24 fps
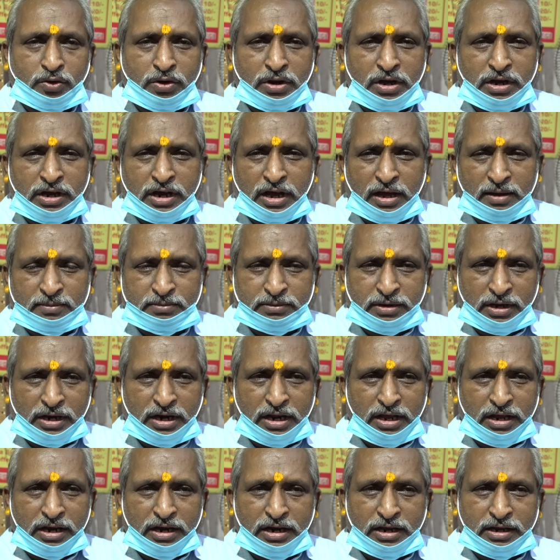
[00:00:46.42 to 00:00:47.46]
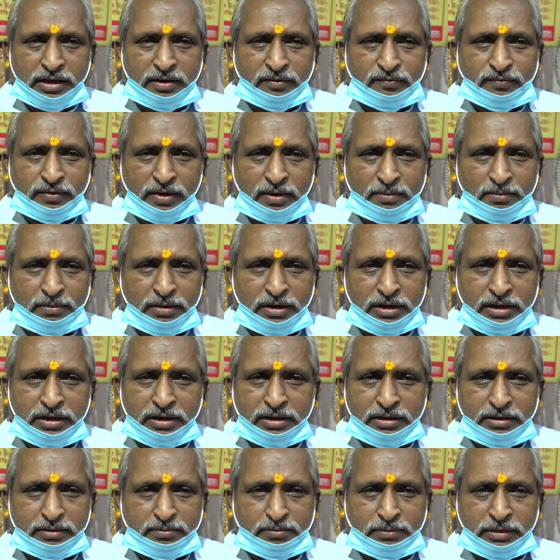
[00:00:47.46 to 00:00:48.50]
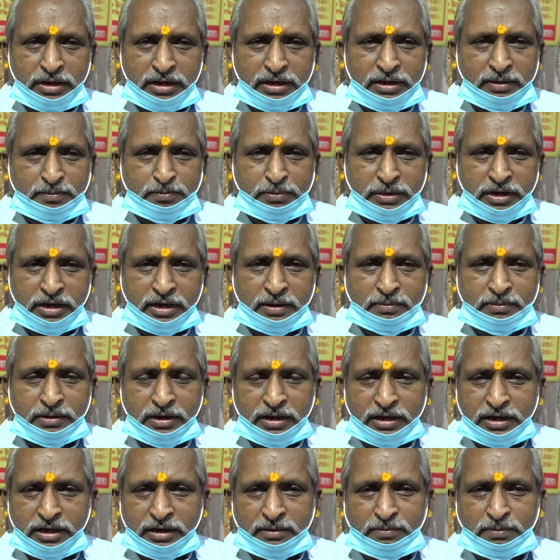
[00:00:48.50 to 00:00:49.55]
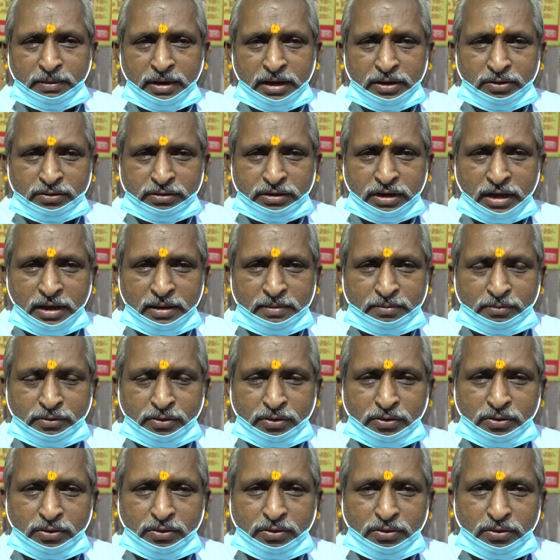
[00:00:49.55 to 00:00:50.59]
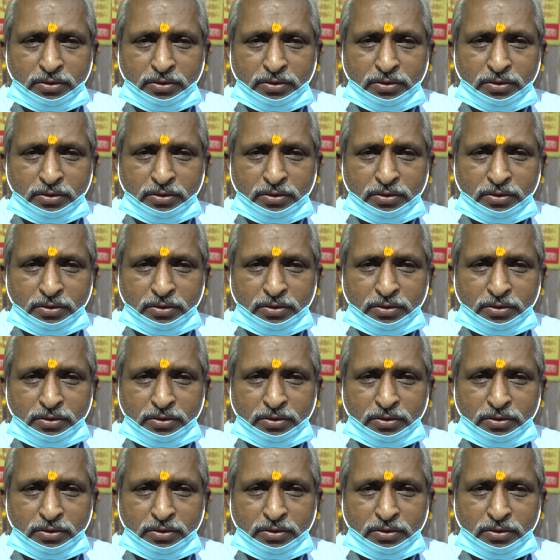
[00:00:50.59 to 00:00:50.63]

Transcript: थोड़ा काम चला लेकिन फैमिली मेरी पिकअप नहीं कर पाई उस काम को